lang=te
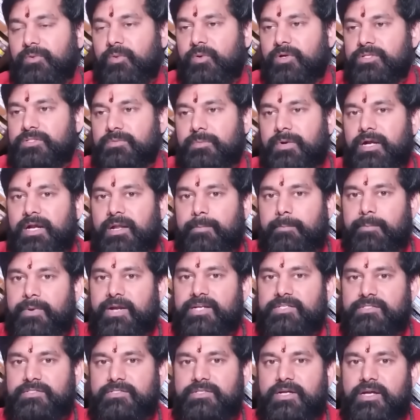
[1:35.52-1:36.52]
ఎందుకోసం అంటే
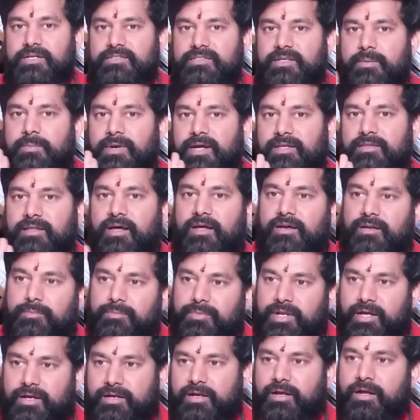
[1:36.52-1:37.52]
ప్రశ్న
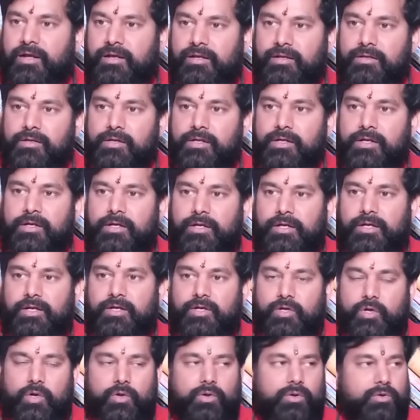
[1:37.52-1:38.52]
సమాధానం లెక్క
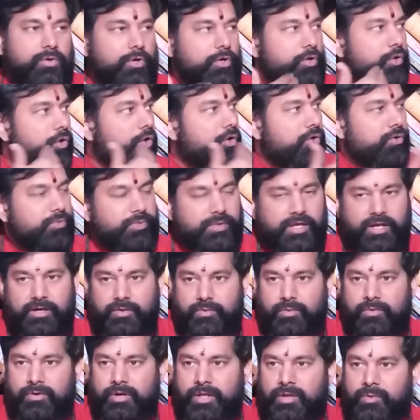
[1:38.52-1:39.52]
ఇంట్లో ఒక డోర్ ఉంది
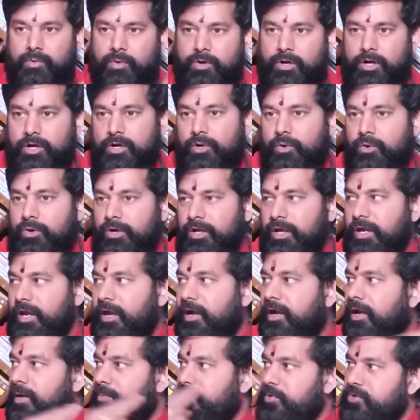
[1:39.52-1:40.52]
అనుకోండి ఒక
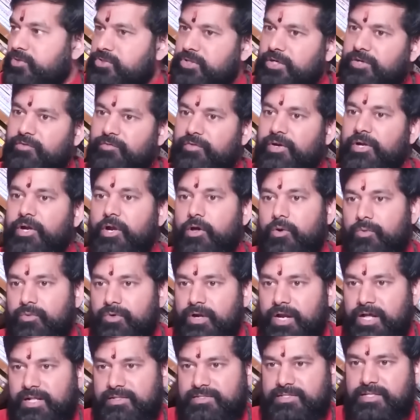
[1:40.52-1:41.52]
డోర్కి ఆపోజిట్ విండో
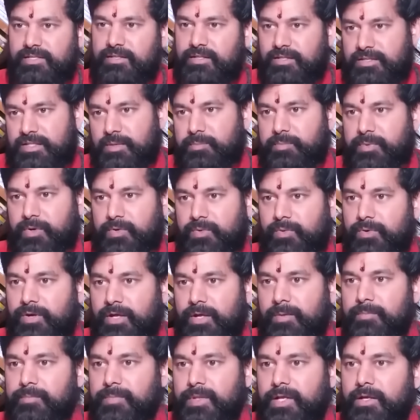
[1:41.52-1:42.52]
ఉండాల్సిందే
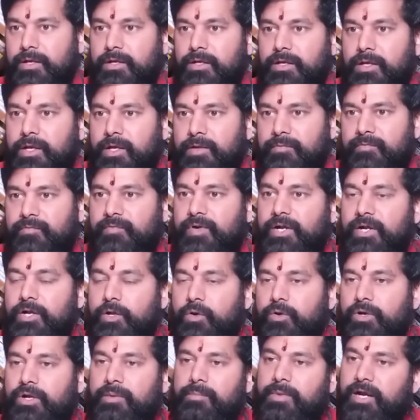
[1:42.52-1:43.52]
తప్పకుండా
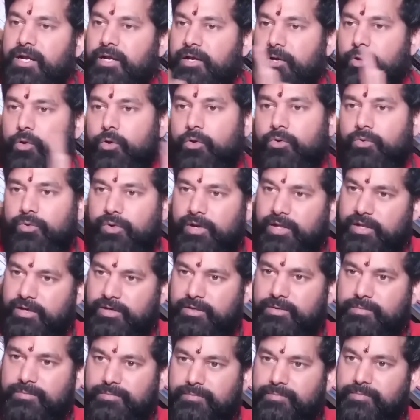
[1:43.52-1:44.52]
విండోకి మళ్ళీ డోర్
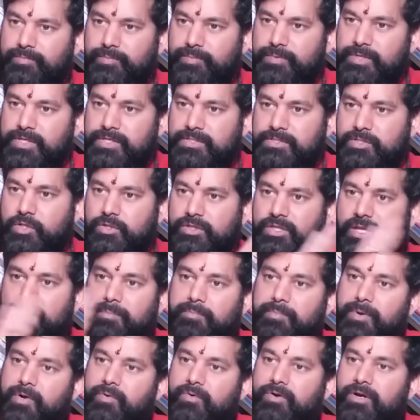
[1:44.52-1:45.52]
ఉండాలి సో
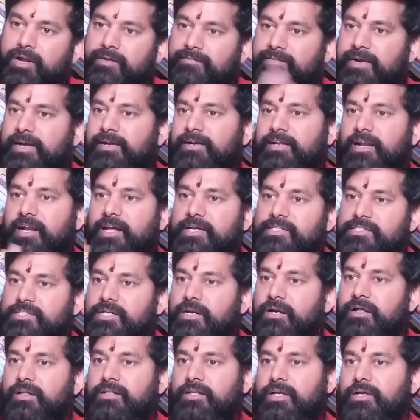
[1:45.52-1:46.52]
తప్పకుండా
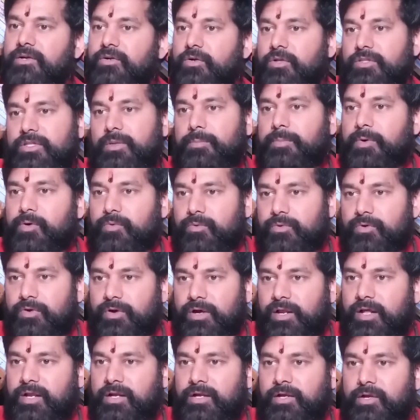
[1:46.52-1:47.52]
వెంటిలేషన్ అనేది ఇంట్లో తప్పకుండా
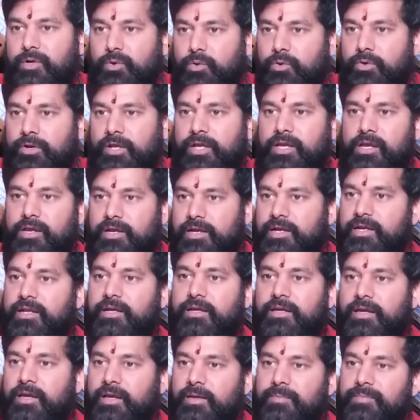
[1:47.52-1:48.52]
ఉండాలి డోర్కి
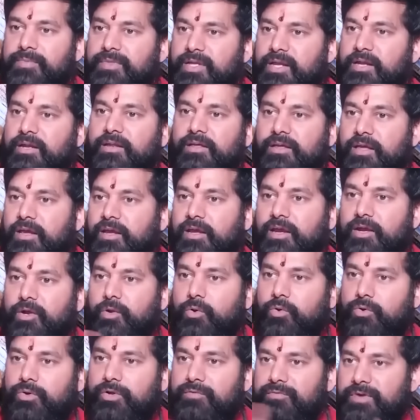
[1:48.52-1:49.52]
కిటికీ కిటికీకి
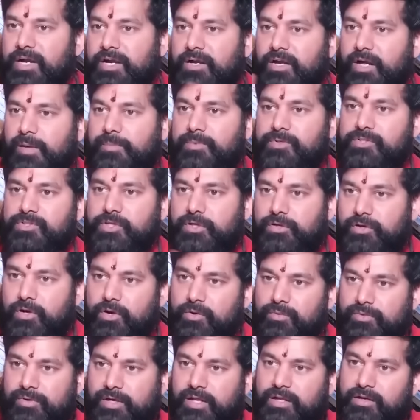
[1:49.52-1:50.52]
డోర్ ఇవి రెండు
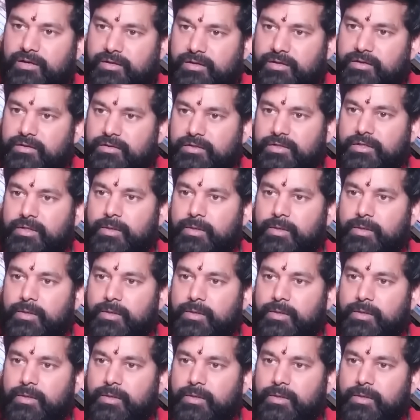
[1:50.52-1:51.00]
ఆపోజిట్లో ఉండాలి